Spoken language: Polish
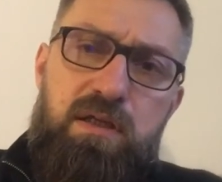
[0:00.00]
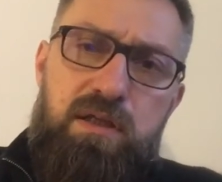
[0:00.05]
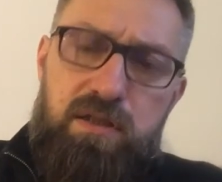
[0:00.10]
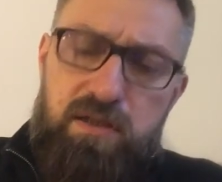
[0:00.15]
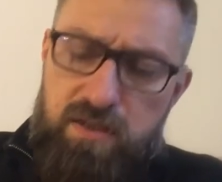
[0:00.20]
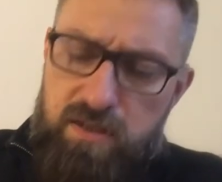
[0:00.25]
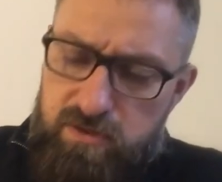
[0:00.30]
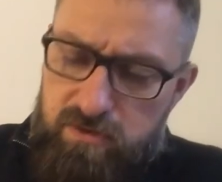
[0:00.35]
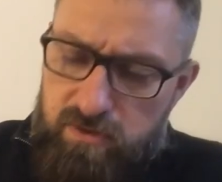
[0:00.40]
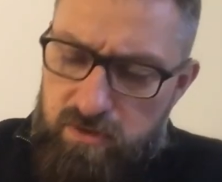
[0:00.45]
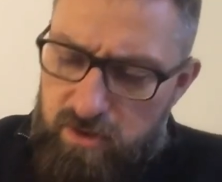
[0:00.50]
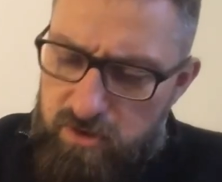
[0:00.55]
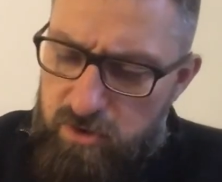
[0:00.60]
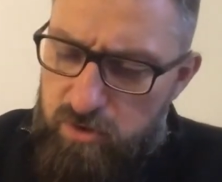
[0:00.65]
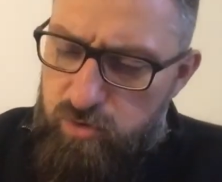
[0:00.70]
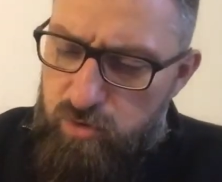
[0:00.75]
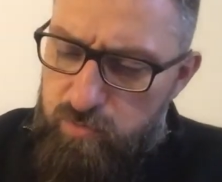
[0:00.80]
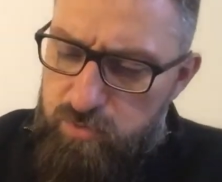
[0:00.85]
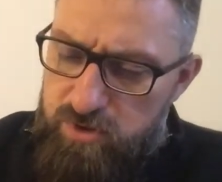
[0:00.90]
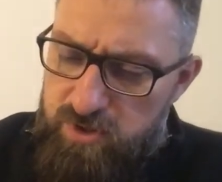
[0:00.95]
Y, I co też
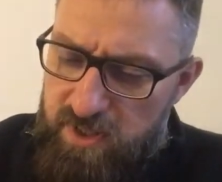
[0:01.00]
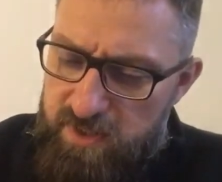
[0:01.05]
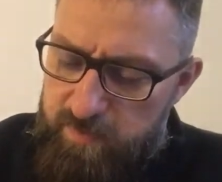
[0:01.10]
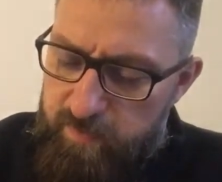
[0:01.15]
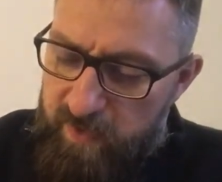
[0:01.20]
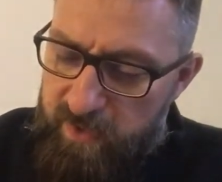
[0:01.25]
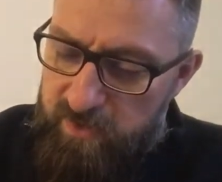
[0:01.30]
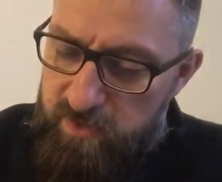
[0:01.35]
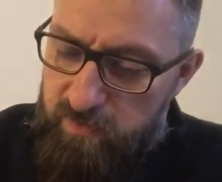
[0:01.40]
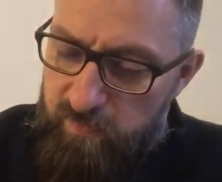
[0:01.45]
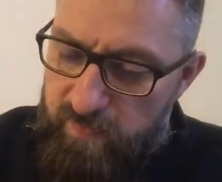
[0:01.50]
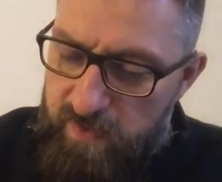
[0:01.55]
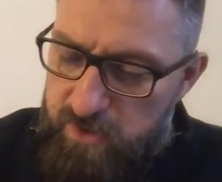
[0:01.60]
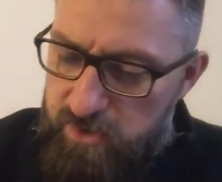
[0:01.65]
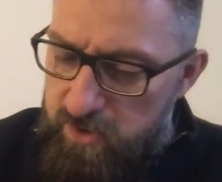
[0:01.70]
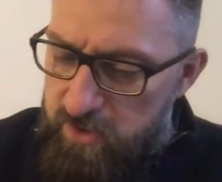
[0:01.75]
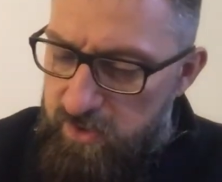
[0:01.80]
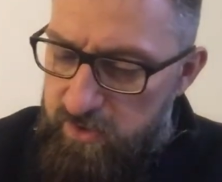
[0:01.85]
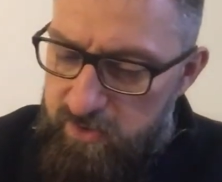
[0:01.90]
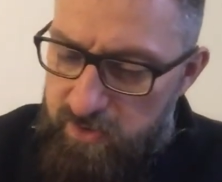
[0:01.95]
zresztą myślę jest bardzo
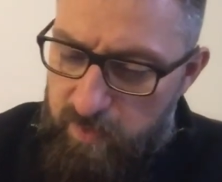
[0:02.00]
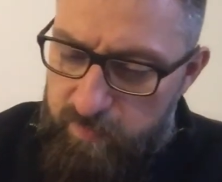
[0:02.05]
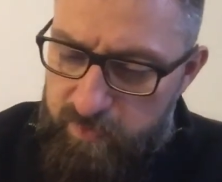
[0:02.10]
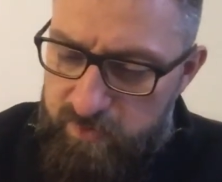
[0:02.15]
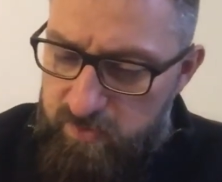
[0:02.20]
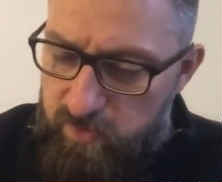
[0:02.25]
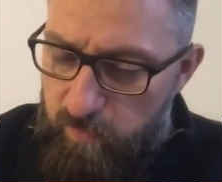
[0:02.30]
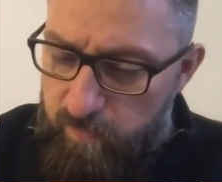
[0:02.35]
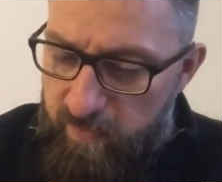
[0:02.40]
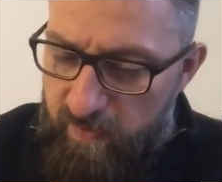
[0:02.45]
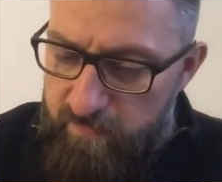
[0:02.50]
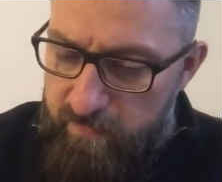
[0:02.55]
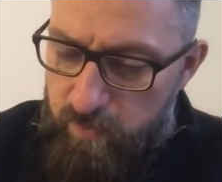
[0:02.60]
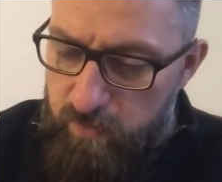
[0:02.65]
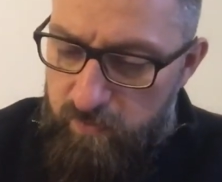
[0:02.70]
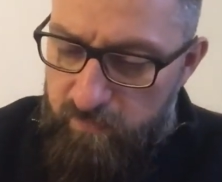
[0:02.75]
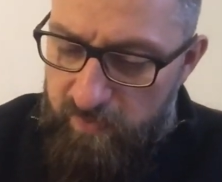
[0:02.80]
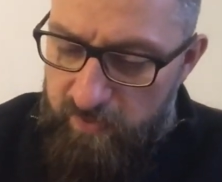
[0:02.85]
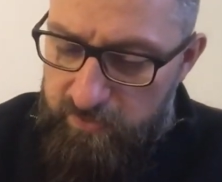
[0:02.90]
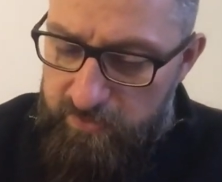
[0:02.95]
ważne, kiedy apostoł Paweł
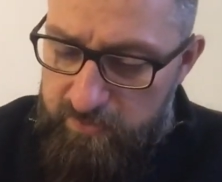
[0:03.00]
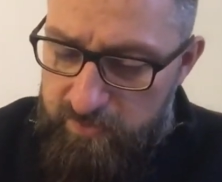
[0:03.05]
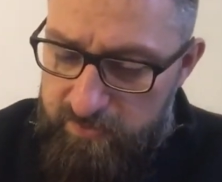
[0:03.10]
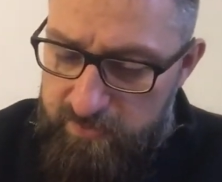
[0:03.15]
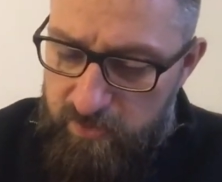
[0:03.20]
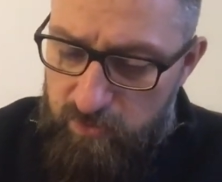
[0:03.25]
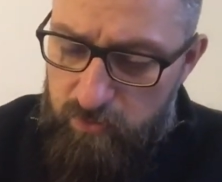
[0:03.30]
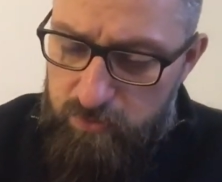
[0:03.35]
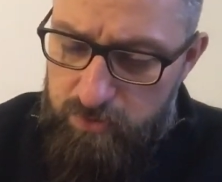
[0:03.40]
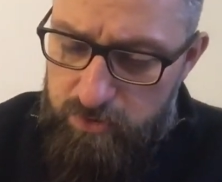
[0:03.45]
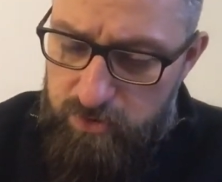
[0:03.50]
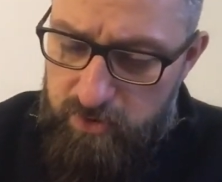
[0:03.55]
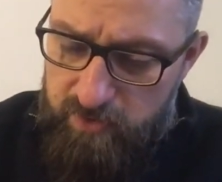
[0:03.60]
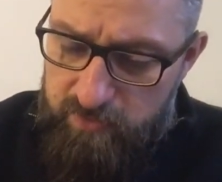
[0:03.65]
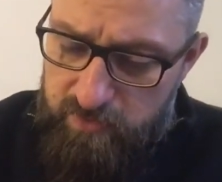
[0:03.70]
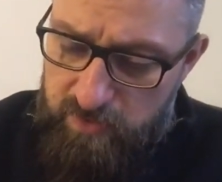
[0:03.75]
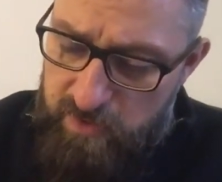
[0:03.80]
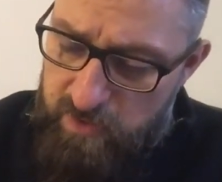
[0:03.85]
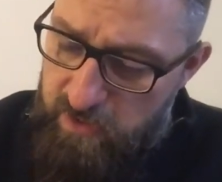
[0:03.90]
chwali Tesaloniczan,